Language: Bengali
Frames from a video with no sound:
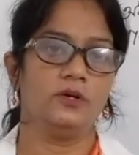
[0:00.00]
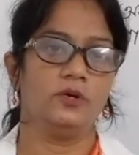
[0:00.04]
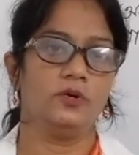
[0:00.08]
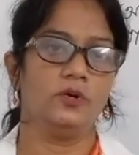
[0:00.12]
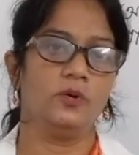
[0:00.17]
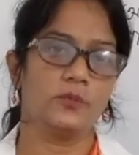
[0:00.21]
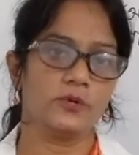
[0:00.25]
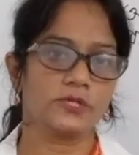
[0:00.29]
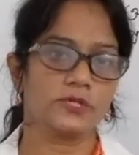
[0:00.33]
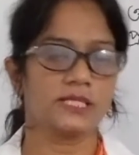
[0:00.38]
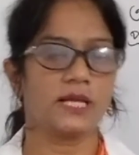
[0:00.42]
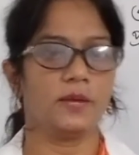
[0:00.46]

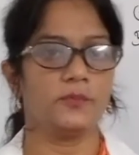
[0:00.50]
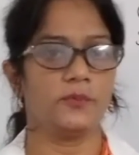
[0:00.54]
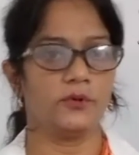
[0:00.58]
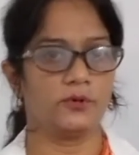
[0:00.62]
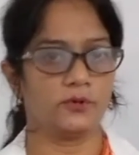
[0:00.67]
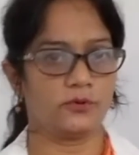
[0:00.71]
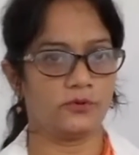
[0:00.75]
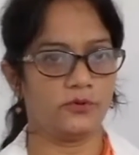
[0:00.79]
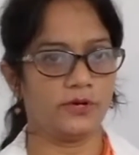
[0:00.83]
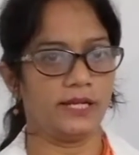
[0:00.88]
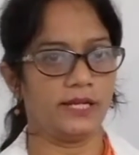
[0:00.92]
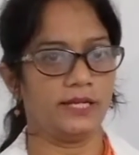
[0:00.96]
উপস্থাপন
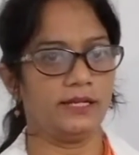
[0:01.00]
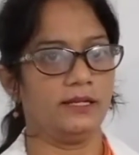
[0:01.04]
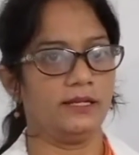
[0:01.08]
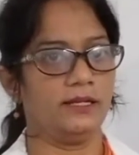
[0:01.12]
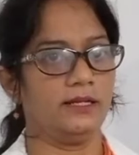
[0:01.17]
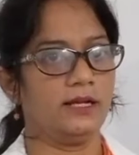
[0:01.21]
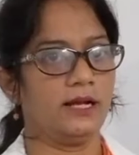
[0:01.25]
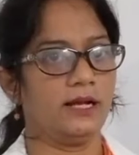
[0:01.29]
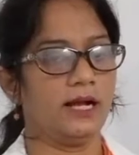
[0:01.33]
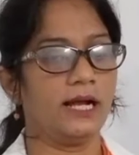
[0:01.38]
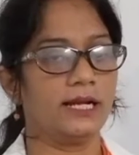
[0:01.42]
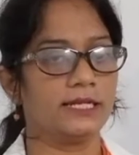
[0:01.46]
করেন
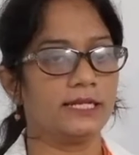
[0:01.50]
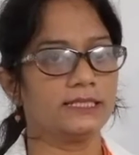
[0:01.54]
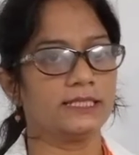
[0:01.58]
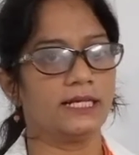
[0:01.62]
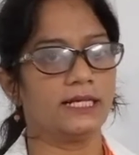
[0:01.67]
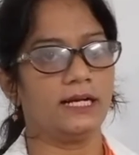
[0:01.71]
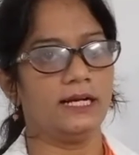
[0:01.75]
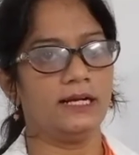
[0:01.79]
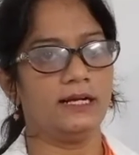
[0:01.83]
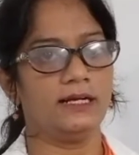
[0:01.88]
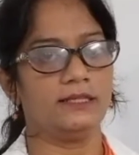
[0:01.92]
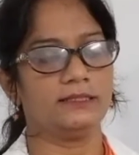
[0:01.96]
আর যা
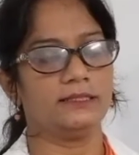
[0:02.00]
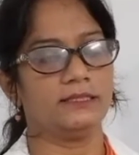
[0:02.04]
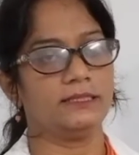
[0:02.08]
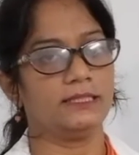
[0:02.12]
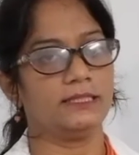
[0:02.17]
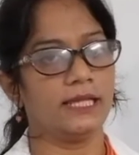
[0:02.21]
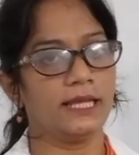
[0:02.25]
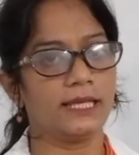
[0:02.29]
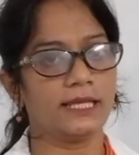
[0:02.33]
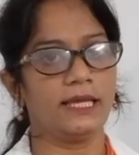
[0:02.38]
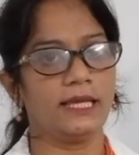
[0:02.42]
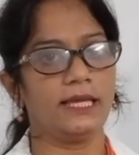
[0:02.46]

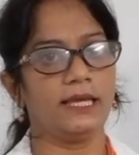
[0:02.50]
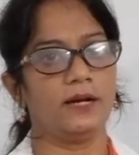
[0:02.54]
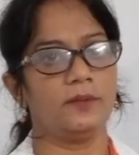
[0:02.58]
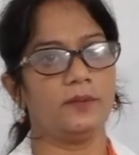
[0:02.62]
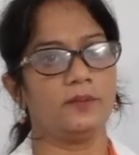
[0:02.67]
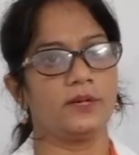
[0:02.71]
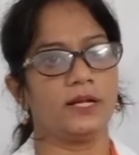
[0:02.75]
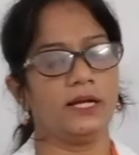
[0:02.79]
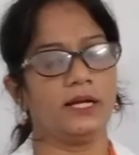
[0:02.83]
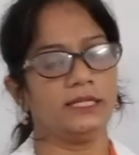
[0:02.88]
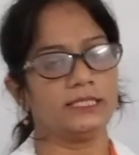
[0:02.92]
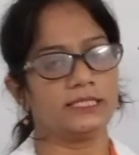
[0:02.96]
দেখে
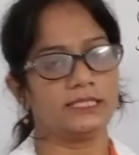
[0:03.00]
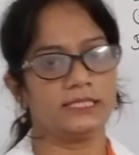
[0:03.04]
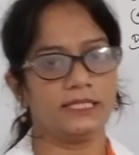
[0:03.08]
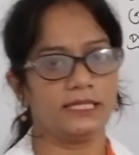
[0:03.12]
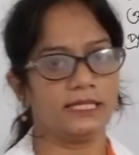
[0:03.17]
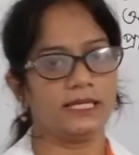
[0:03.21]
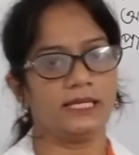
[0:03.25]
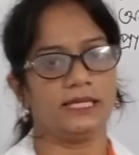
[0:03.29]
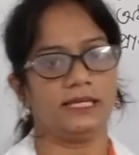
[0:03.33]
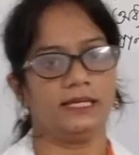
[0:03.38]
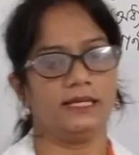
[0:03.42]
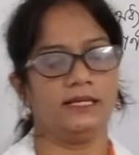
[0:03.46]
আমরা
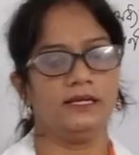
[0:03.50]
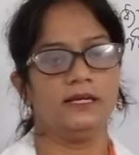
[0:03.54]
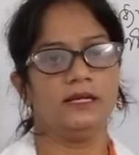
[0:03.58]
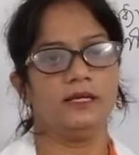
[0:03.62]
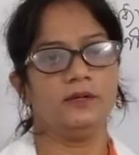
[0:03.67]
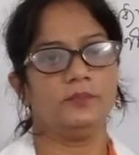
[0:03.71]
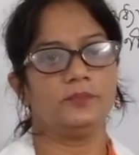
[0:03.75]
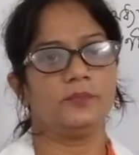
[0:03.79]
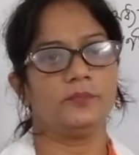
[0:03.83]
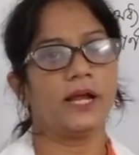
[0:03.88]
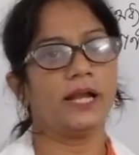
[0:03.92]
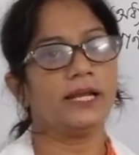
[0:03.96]
শিখে
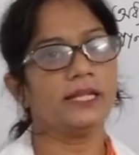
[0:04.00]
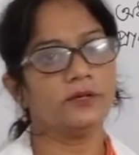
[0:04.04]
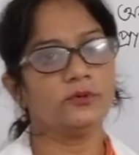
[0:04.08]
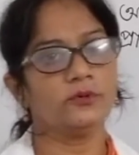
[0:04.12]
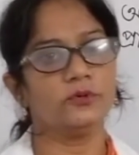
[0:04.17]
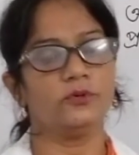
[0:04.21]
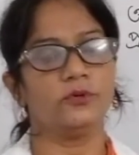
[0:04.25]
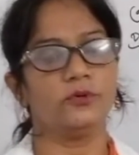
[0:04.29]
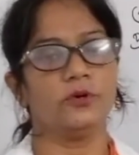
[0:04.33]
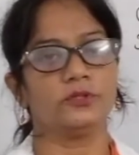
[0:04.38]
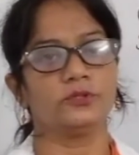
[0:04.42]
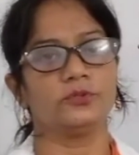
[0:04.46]
প্রাণীগুলো
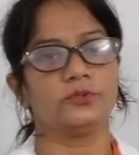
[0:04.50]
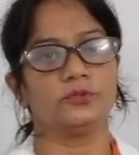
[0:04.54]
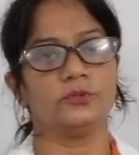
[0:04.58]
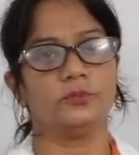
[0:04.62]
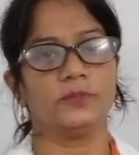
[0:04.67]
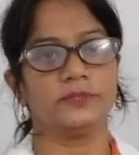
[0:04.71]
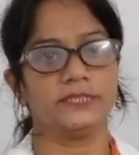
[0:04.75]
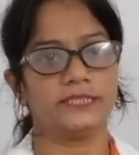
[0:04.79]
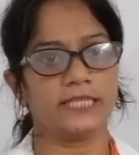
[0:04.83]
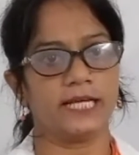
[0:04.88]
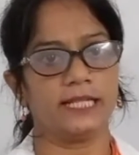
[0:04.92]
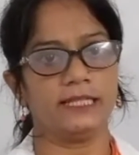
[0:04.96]
অন্তত
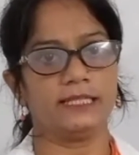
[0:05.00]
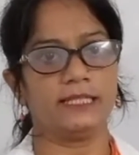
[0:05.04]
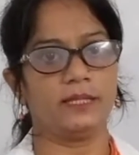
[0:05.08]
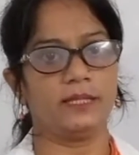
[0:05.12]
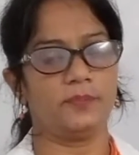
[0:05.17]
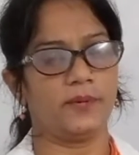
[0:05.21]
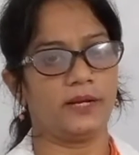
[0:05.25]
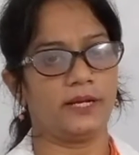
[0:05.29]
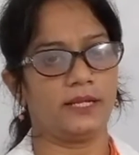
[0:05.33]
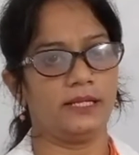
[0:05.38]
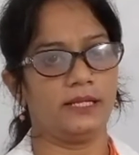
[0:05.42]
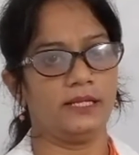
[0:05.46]
জানতে
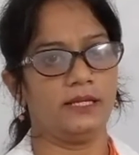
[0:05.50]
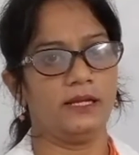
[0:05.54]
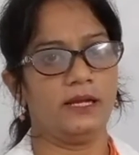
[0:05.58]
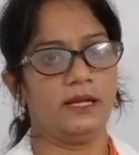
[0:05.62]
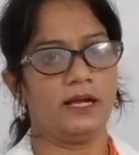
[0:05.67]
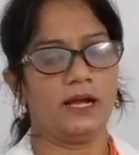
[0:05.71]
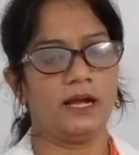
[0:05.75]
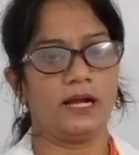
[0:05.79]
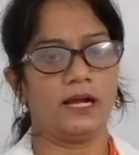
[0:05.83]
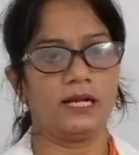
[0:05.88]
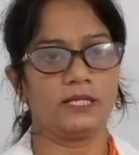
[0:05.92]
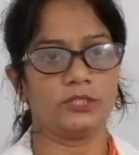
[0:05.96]
পারি
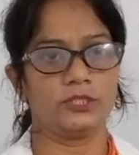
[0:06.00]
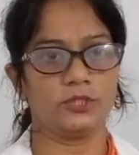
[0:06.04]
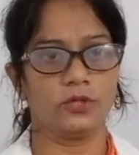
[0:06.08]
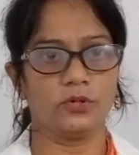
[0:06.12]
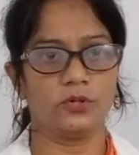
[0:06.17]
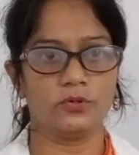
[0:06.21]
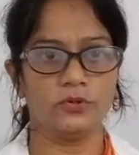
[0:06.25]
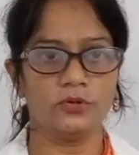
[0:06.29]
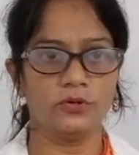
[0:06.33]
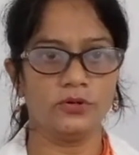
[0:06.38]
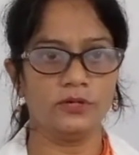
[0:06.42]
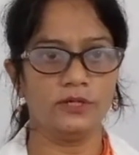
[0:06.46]
আর
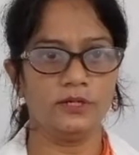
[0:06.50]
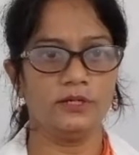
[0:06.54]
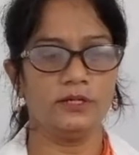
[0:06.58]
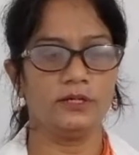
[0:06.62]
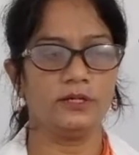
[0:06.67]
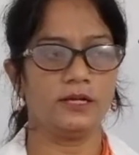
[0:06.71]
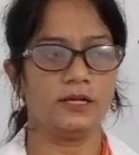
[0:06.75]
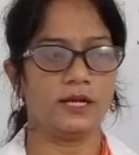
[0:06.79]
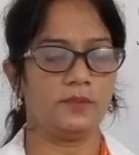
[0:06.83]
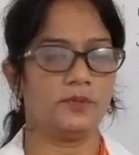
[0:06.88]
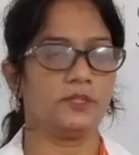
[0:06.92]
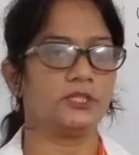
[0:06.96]
যখন
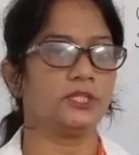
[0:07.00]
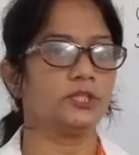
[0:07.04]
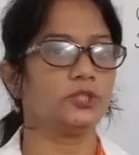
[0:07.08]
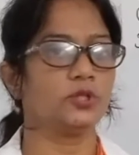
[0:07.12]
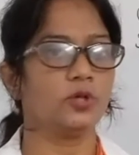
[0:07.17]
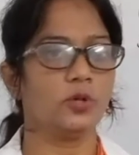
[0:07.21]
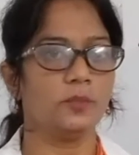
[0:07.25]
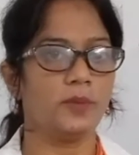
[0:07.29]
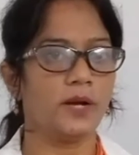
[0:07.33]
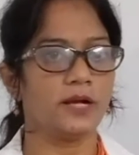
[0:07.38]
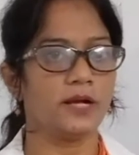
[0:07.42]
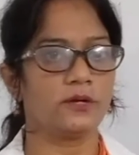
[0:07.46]
আমাদের
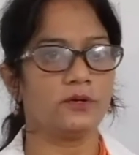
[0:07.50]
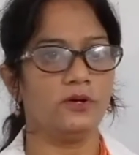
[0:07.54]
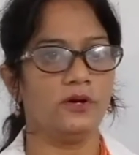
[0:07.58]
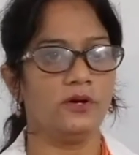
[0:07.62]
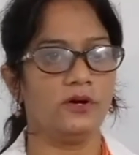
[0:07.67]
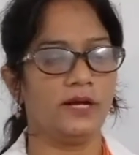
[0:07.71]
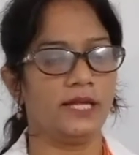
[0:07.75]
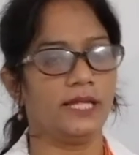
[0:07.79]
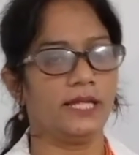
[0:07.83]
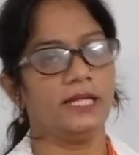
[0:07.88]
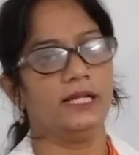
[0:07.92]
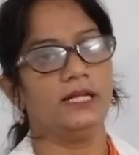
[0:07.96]
সৌভাগ্য
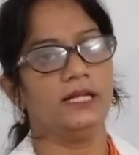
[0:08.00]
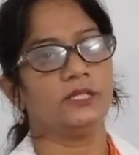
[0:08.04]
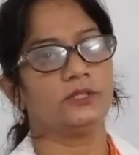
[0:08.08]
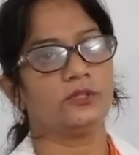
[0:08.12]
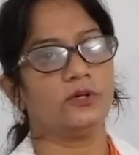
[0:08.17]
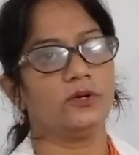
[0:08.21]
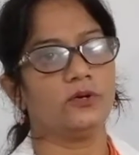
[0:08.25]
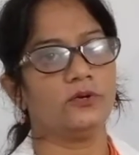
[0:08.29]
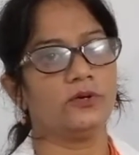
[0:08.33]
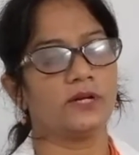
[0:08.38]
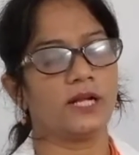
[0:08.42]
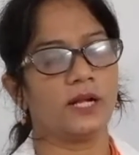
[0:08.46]
হয়
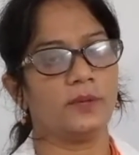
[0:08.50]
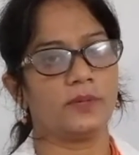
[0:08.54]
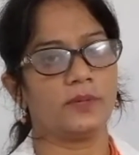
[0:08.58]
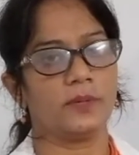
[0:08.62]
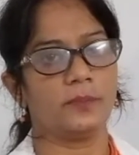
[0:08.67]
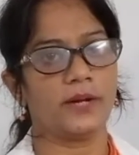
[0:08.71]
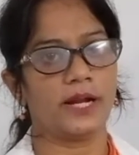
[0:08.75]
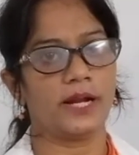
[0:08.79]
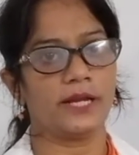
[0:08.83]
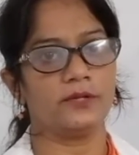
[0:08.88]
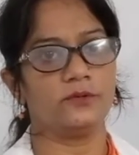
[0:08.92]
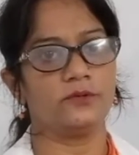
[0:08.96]
তখন আমরা
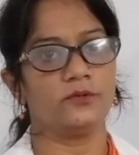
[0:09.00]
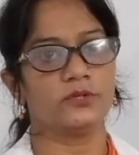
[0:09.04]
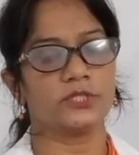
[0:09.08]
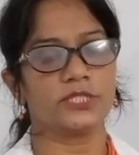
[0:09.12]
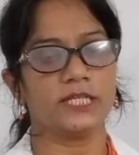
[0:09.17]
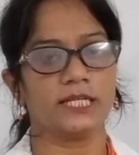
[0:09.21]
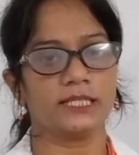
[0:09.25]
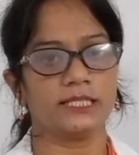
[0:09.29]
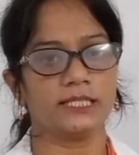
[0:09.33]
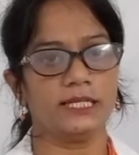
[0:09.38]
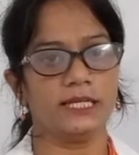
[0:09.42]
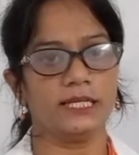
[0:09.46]
প্রাণীগুলোর
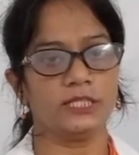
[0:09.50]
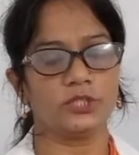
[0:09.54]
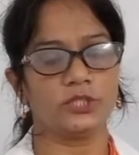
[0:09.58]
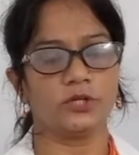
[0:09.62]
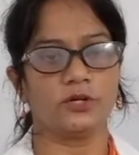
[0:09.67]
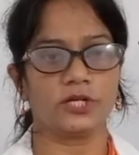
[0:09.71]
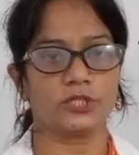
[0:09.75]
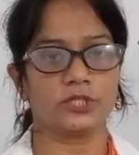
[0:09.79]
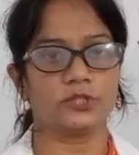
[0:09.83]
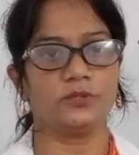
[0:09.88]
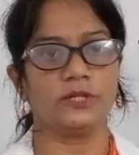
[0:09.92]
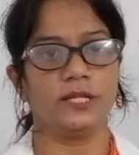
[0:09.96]
সাথে
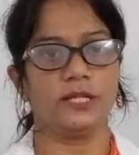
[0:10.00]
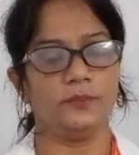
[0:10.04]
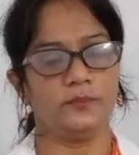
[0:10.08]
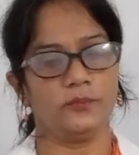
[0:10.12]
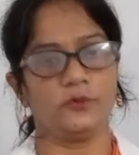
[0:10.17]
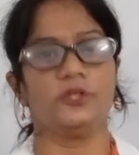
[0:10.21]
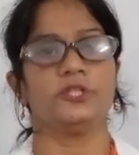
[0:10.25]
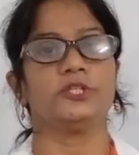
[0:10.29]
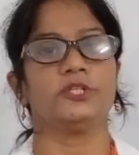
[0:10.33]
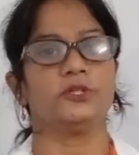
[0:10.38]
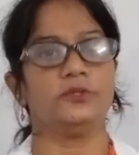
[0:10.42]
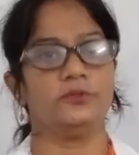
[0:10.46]
সরাসরি
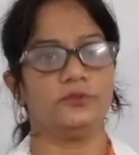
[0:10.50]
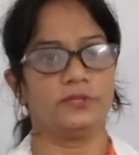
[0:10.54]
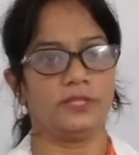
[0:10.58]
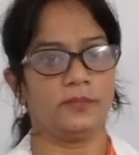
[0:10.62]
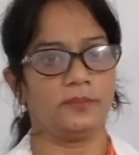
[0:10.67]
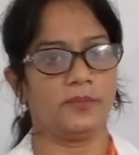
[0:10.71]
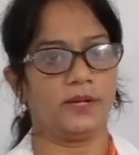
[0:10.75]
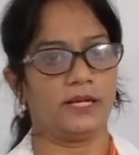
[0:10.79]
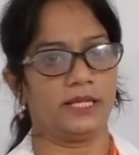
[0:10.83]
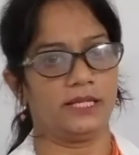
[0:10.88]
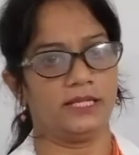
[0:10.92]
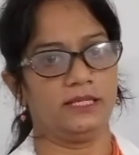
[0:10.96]
পরিচয় হতে
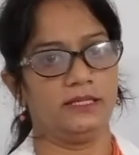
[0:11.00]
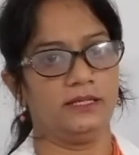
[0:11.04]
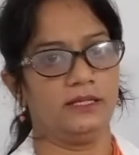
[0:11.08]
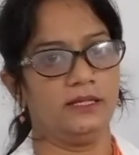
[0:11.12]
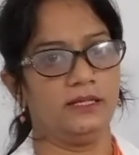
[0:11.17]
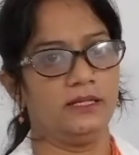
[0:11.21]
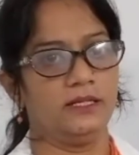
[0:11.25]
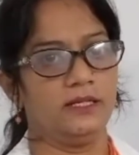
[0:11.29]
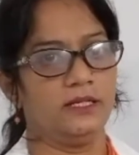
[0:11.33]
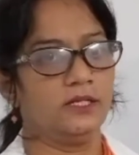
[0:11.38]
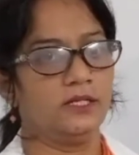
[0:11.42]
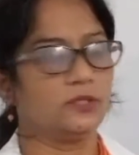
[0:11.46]
পারি
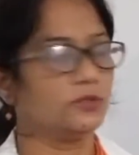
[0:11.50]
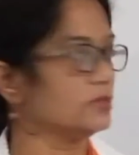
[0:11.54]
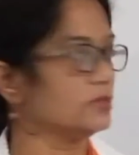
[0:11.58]
তো